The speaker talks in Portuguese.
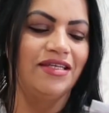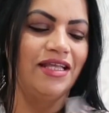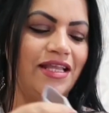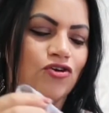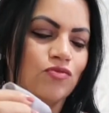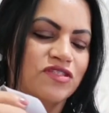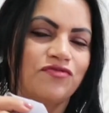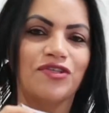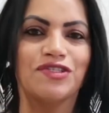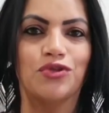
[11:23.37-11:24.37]
Ele é como se
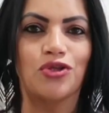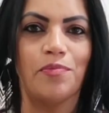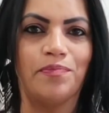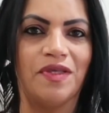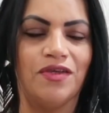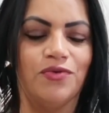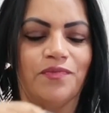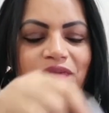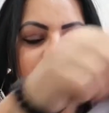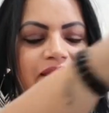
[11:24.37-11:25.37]
fosse um
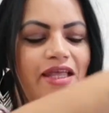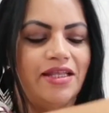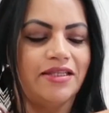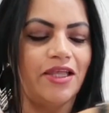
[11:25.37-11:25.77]
topinho. Ele